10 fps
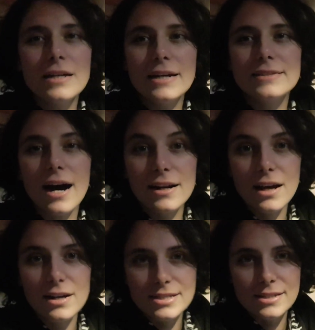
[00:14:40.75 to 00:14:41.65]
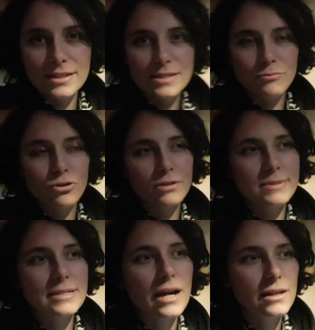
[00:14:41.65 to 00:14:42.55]
E, tarla ağzındayız bu arada.
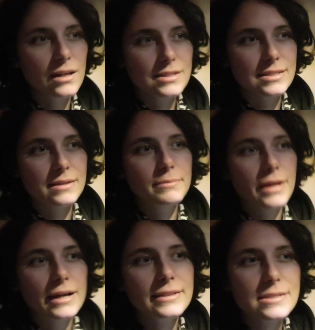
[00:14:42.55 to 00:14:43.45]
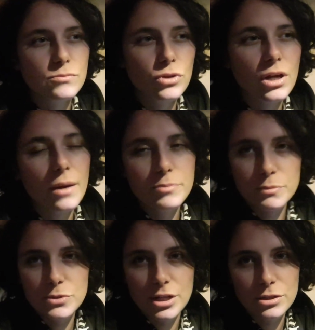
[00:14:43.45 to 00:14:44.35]
Biz tarla ağzı diye bir yerdeyiz. Burada kamp
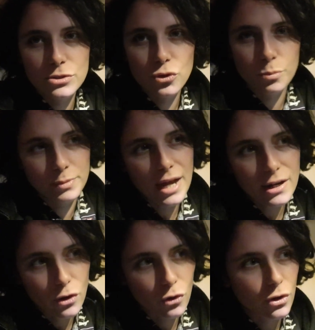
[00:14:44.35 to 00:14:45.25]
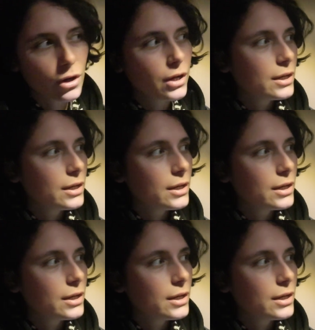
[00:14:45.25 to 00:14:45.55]
yapacak çok bir yer yok.